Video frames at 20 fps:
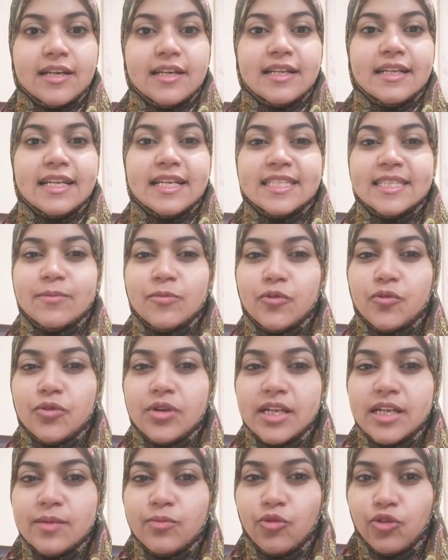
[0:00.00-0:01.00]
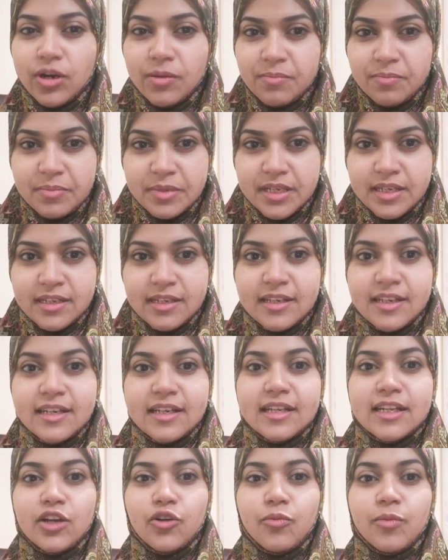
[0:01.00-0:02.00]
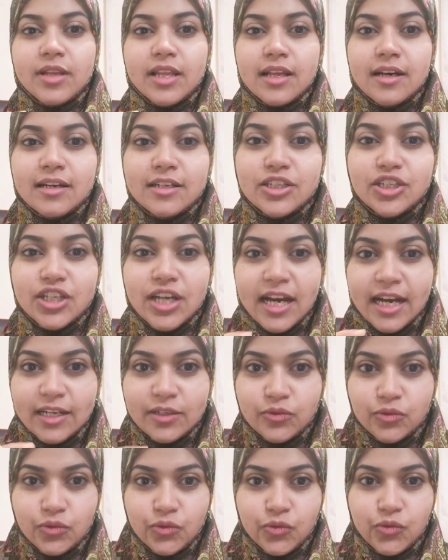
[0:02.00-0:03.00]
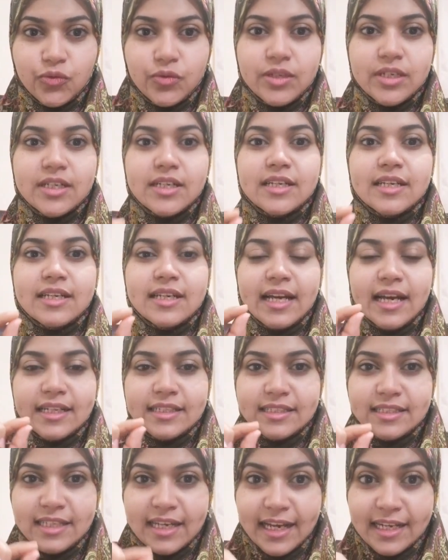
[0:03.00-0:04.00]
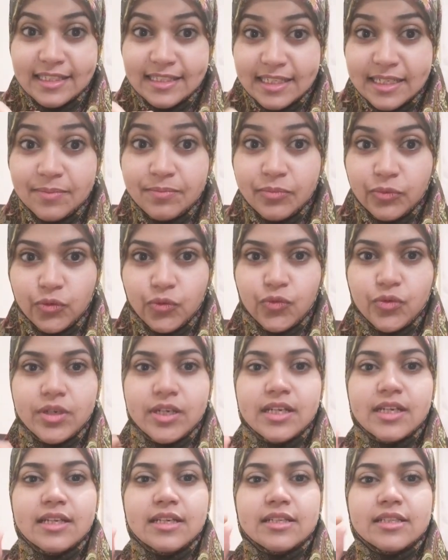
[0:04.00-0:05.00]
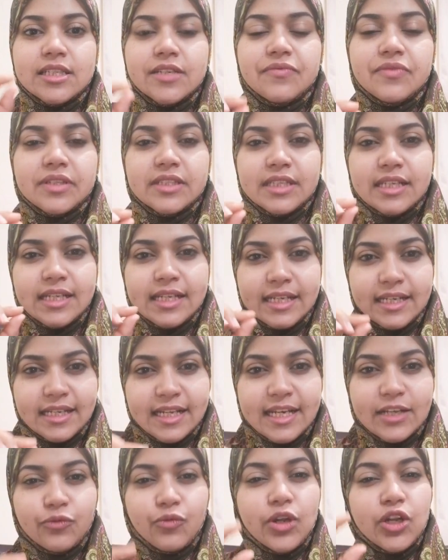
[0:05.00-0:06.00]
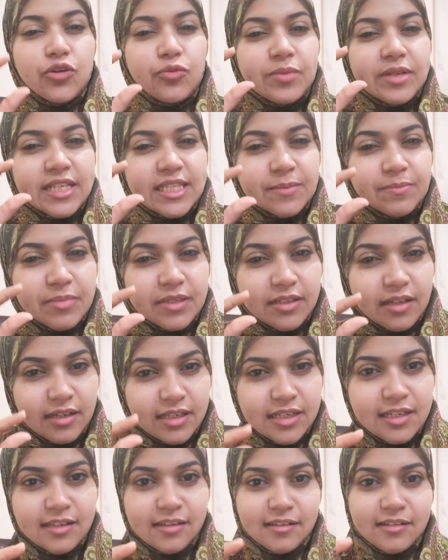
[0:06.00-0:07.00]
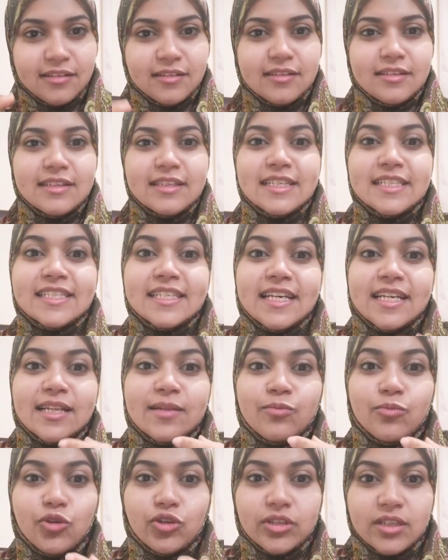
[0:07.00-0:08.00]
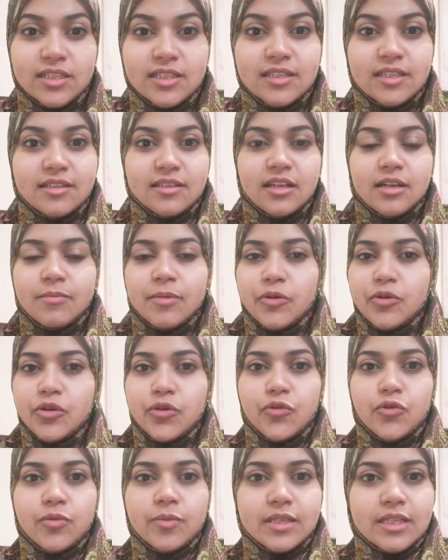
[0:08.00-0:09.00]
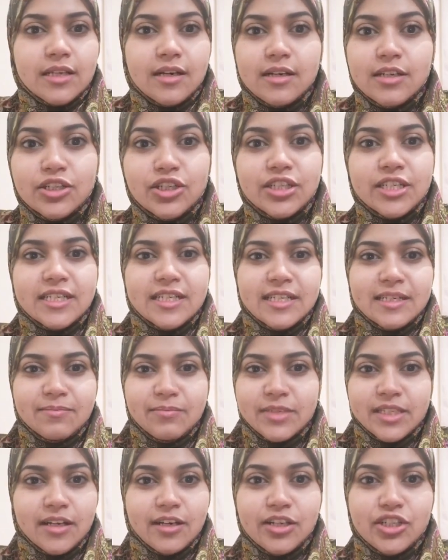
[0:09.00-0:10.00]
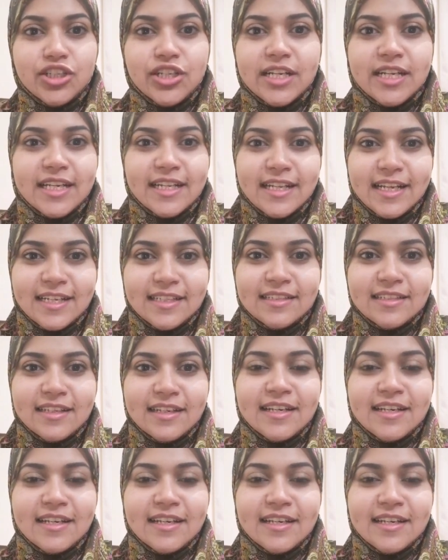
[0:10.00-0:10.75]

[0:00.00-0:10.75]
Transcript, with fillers: لازم كل مربي لو ما ظهرش عنده عند عند ابنه صفة العناد ولو بنسبة ضئيلة يسأل المختص التربوي هو ما ظهرش ما ظهرش العناد